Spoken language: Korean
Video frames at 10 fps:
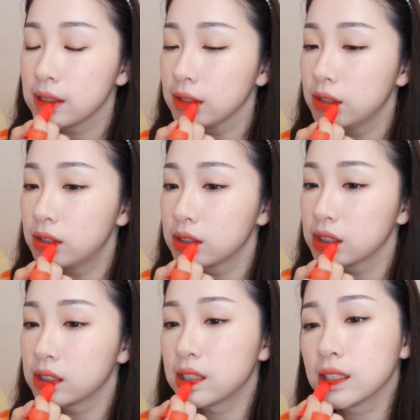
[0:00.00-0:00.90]
전혀
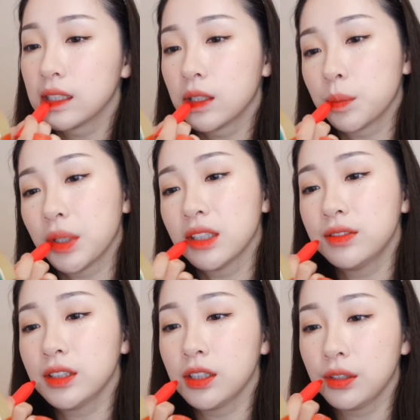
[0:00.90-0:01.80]
그렇지 않아요.
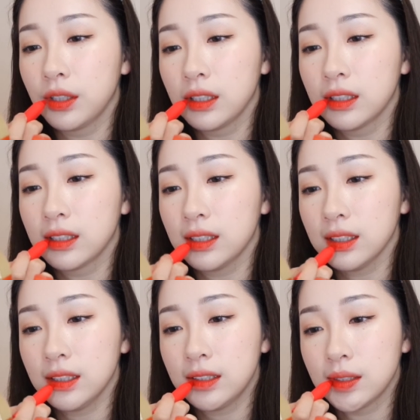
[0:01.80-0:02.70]
발색이 굉장히
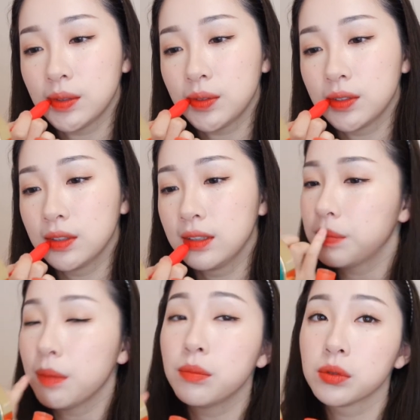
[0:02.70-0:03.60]
짱짱하고
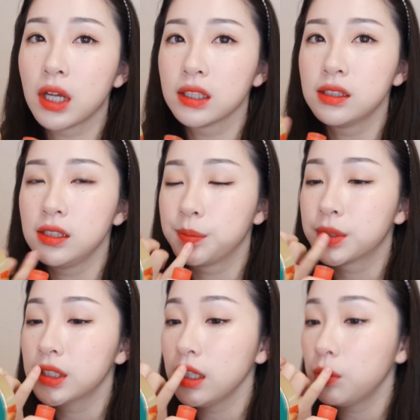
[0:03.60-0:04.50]
립밤보다는
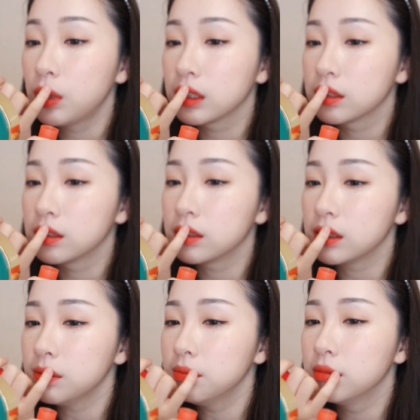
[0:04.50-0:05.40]
립크레용 같은
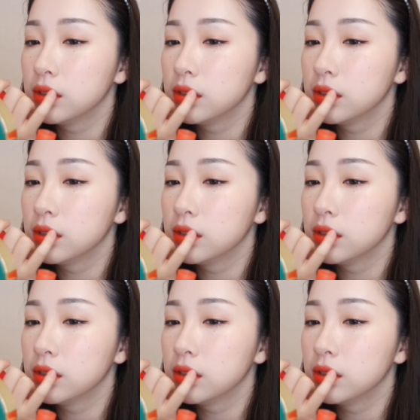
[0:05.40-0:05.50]
느낌?